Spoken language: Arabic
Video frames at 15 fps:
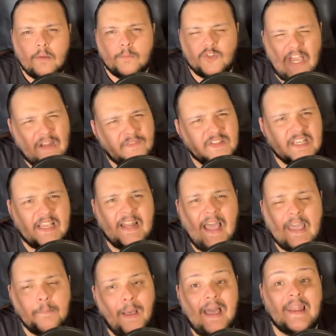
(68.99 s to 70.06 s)
مش عارف اذا كان
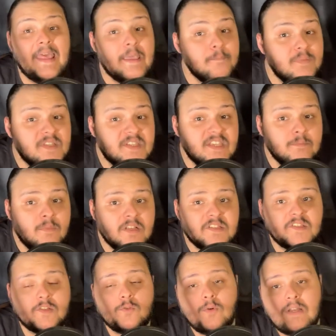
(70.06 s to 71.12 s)
هيبقى على ام بي سي
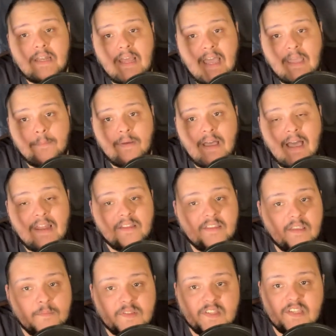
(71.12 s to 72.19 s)
مصر ولا هيبقى على
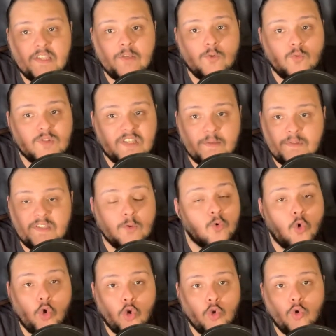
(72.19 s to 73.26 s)
دي ام سي وسي بي سي
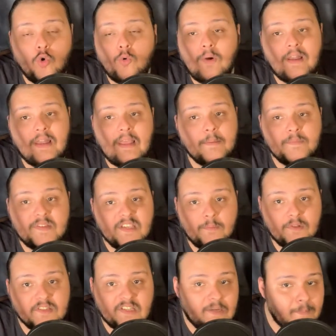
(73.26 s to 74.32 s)
وكله ولا ام بي سي
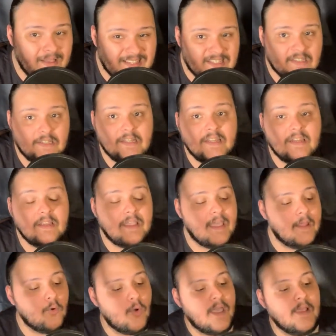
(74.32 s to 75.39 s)
مصر بس لان
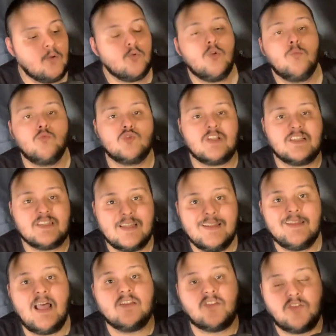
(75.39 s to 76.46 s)
كانوا قالوا ان
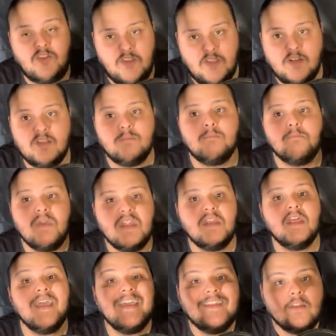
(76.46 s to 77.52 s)
المسلسلات هتتعرض
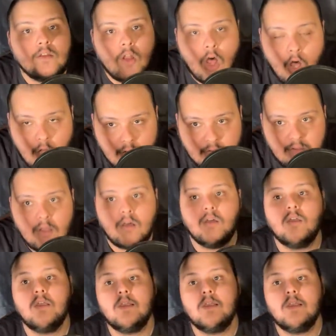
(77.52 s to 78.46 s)
من النهارده